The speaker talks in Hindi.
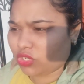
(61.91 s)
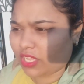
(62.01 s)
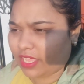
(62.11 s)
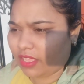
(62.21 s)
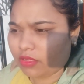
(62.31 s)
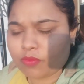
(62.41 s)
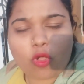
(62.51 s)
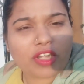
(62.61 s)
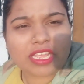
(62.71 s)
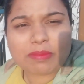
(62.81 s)
जो भी
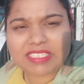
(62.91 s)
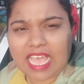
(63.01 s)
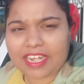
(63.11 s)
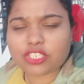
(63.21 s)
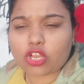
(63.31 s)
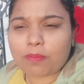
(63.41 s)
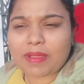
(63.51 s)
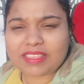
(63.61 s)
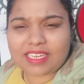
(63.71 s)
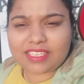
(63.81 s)
जो है मॉर्निंग में